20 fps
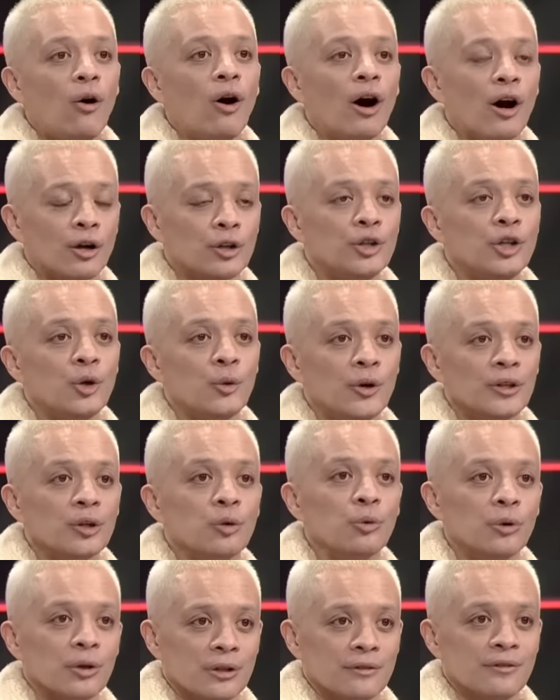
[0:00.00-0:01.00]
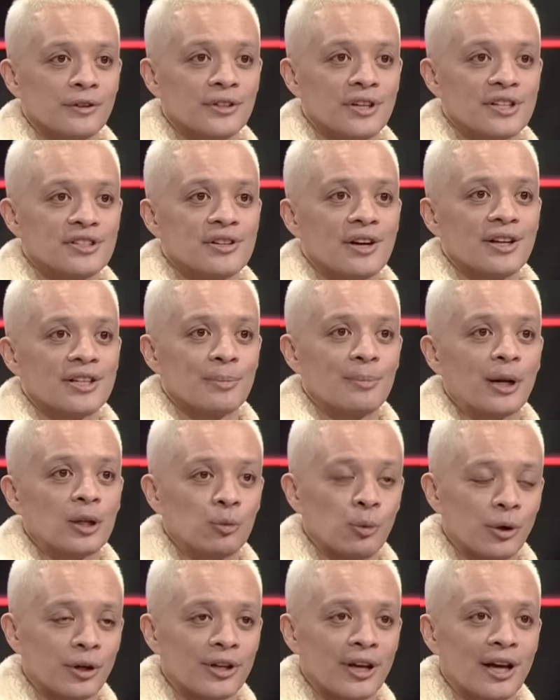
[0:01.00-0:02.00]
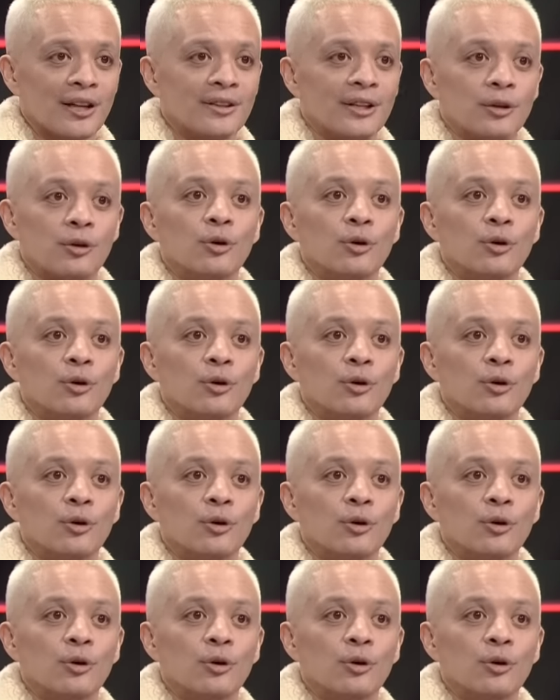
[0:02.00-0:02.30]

hard do you want to work for this. It's about work ethic.